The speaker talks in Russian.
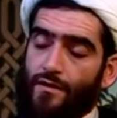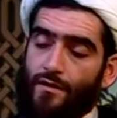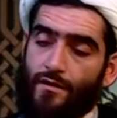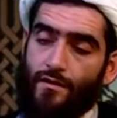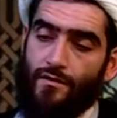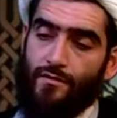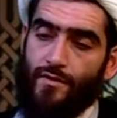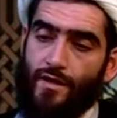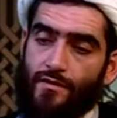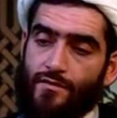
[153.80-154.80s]
а,
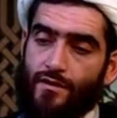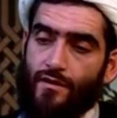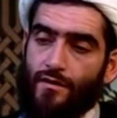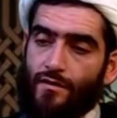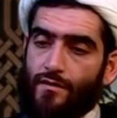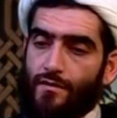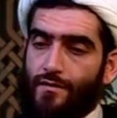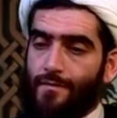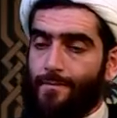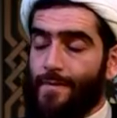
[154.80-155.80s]
является
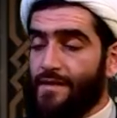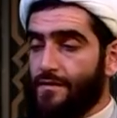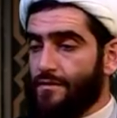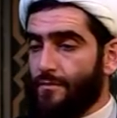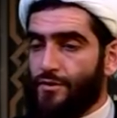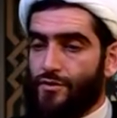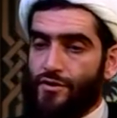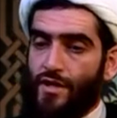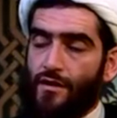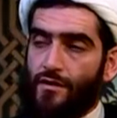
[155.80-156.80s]
месяцем
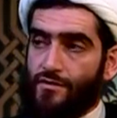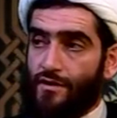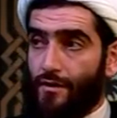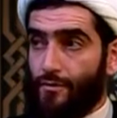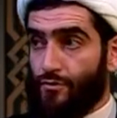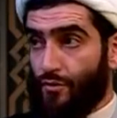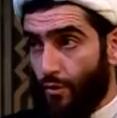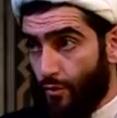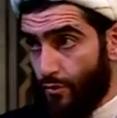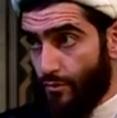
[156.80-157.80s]
очищения, шахр
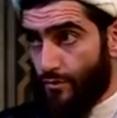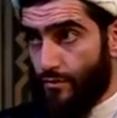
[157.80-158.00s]
Тухур